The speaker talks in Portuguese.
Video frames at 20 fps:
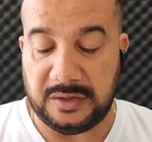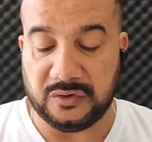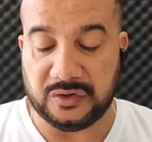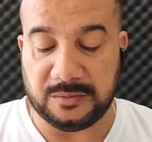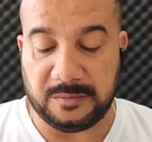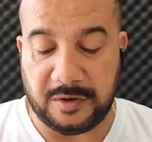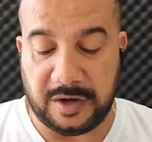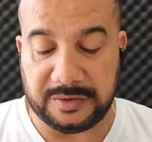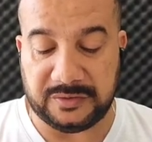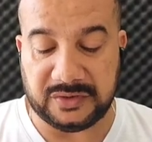e
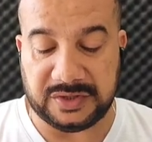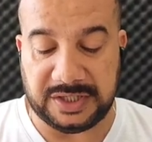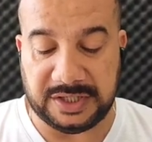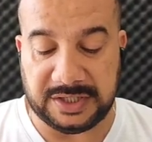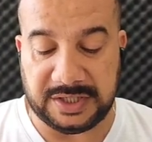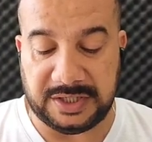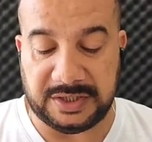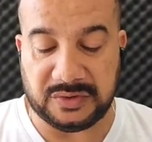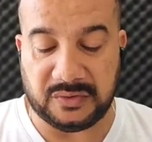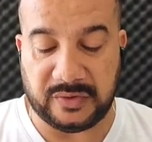os mortos em
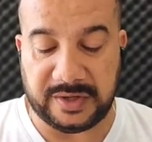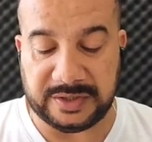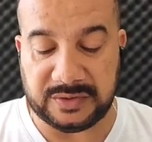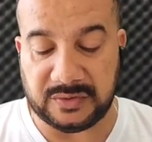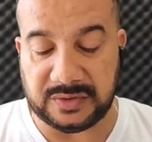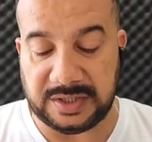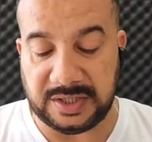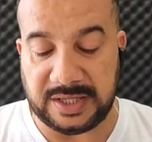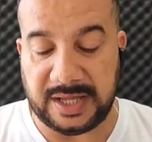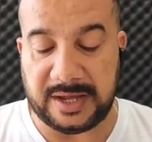Cristo
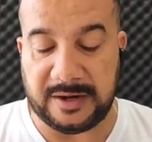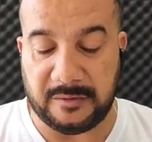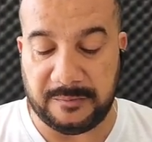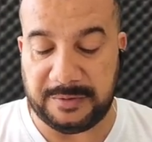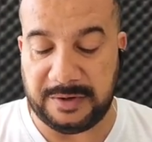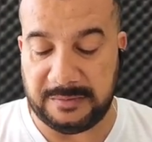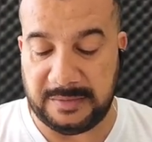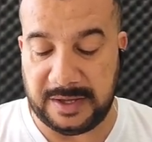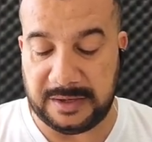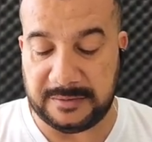ressuscitarão
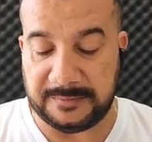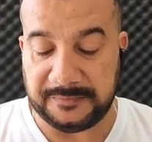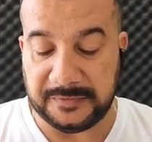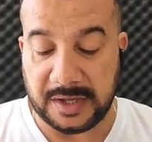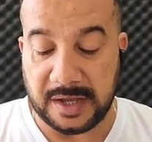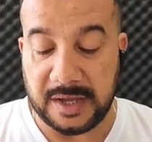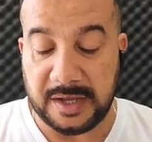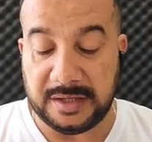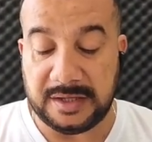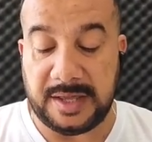primeiro.
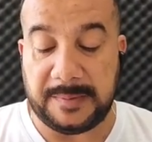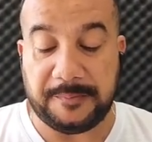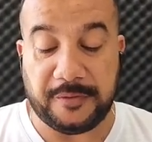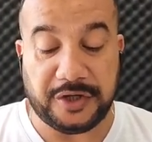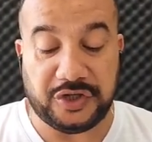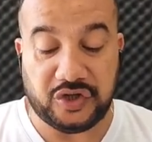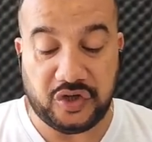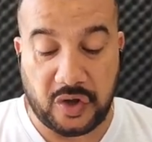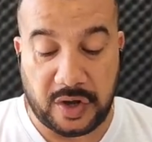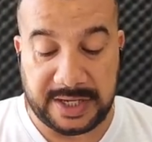
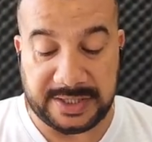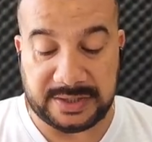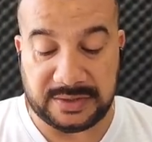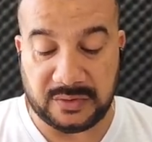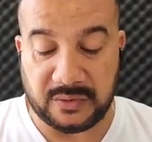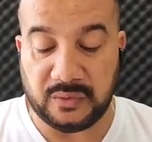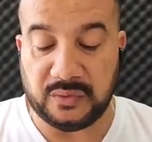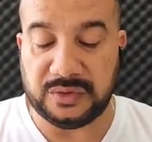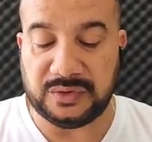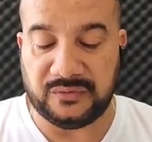Depois
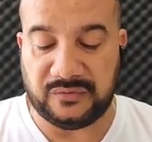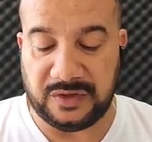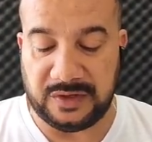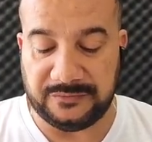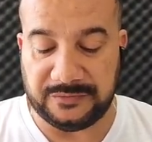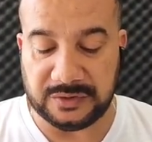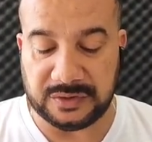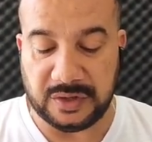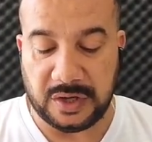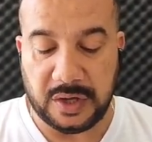nós, os
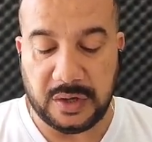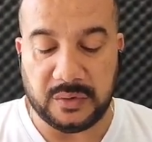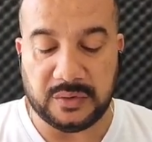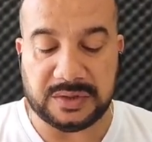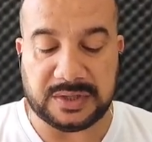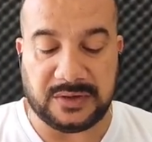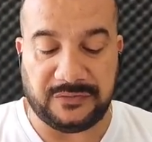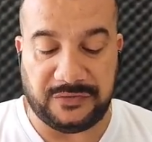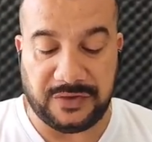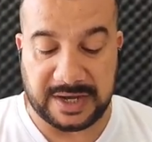vivos,
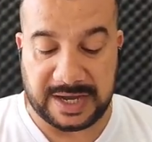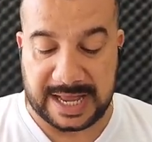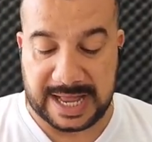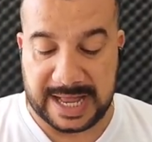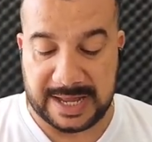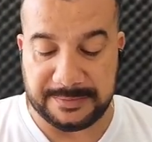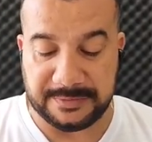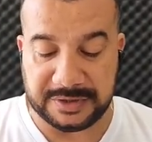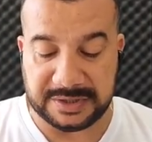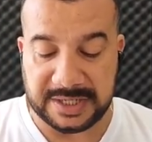os que
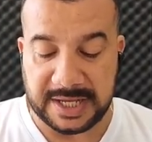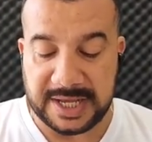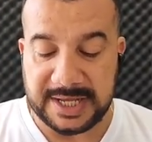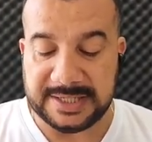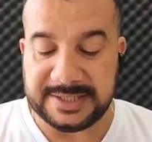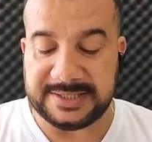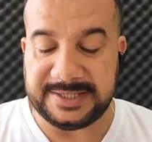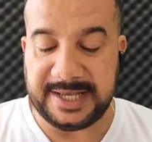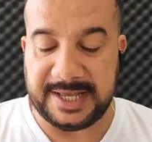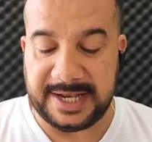ficarmos,
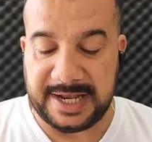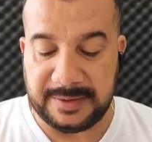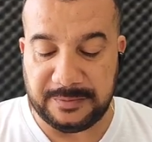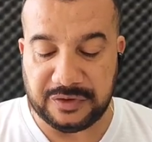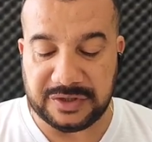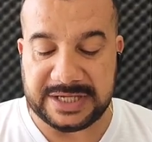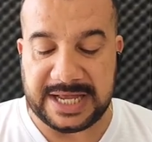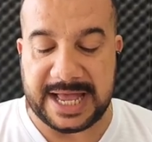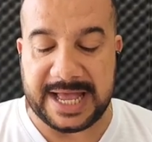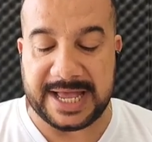
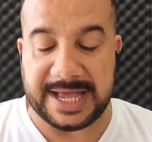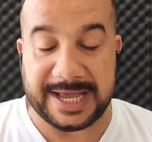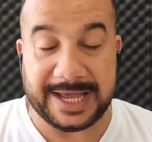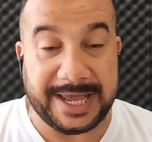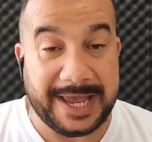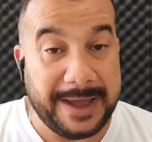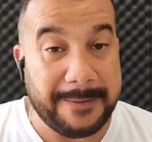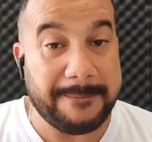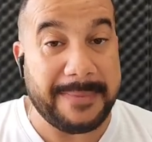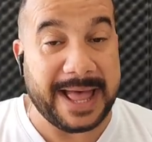seremos
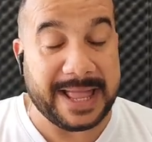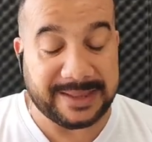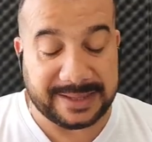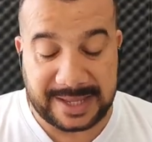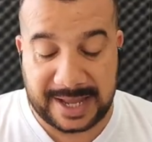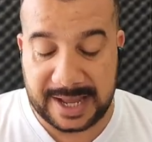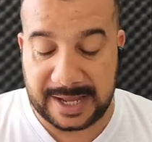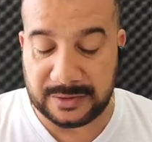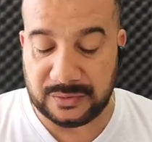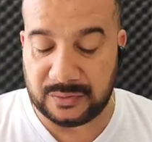
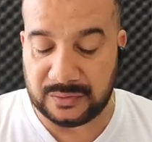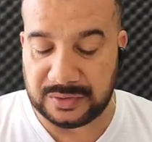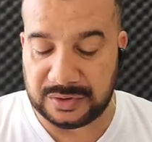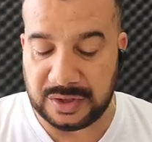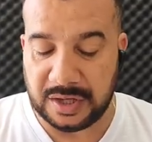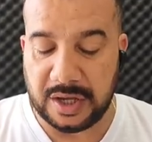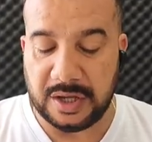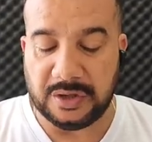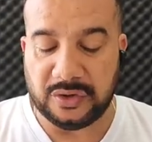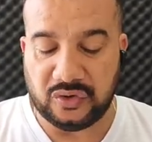
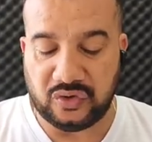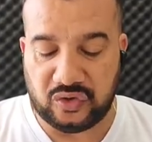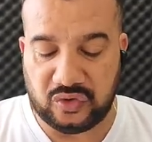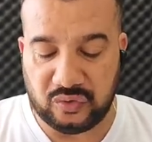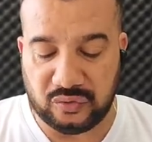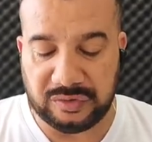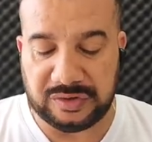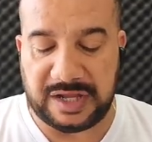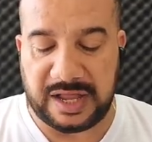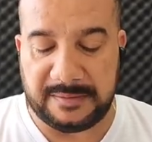arrebatados
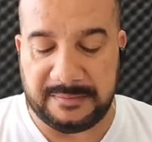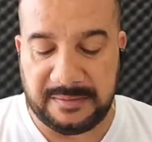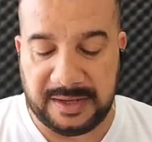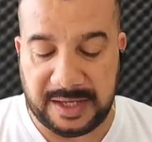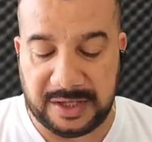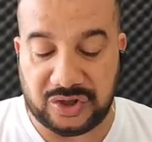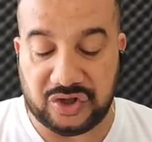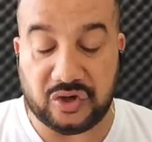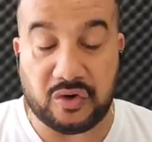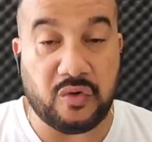
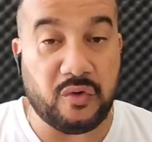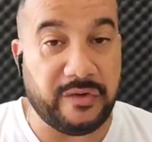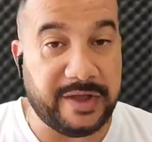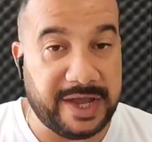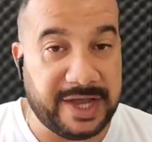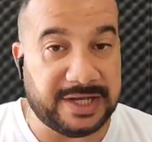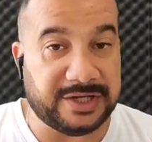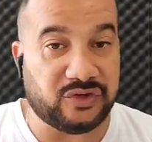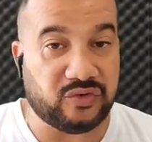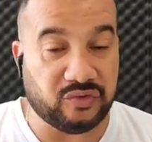juntamente com
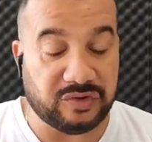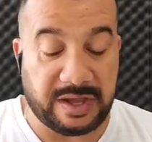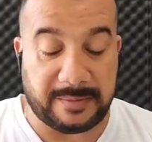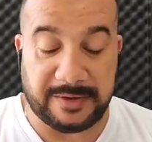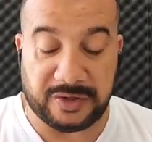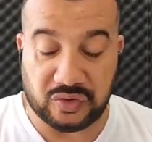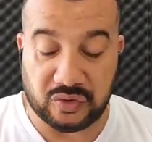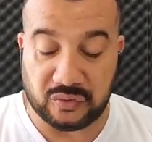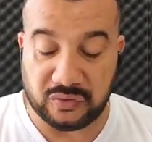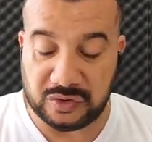eles,
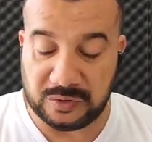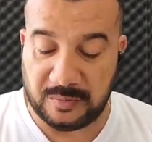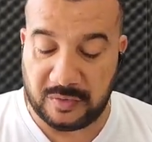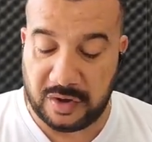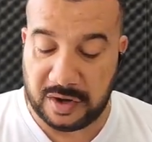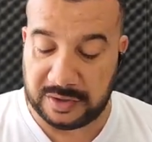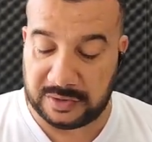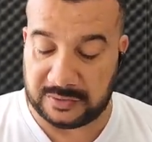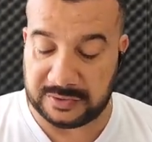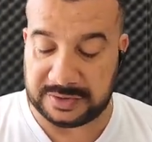juntamente com os
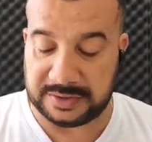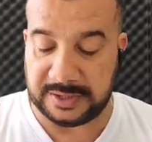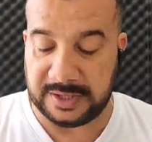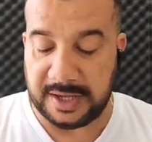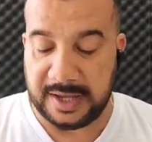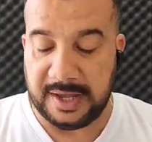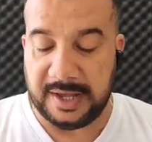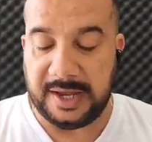mortos,